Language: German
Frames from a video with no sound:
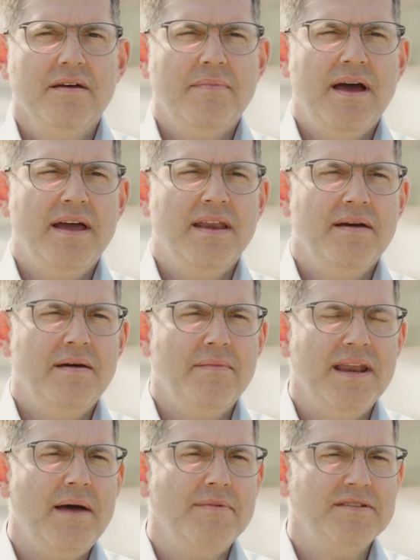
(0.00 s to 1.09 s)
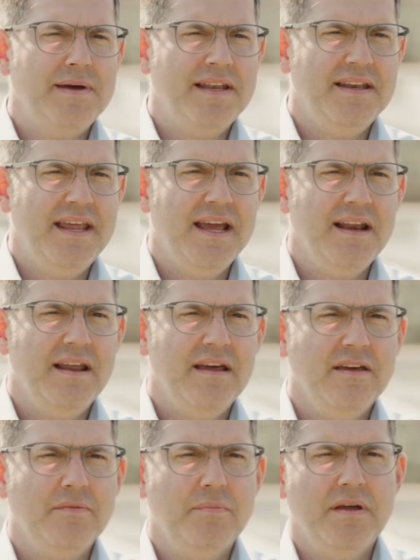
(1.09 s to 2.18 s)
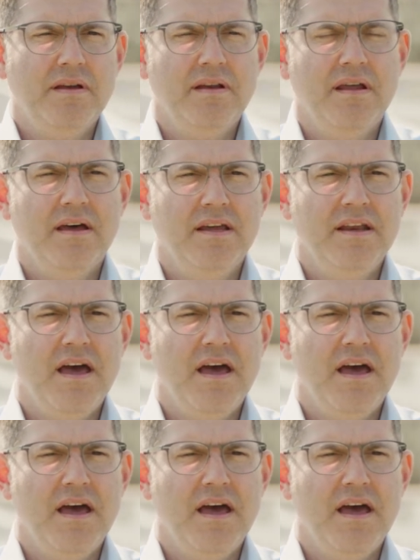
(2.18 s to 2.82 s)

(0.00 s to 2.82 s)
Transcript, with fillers: Mein, äh, mein Name ist Bernd Nägele, ich bin äh,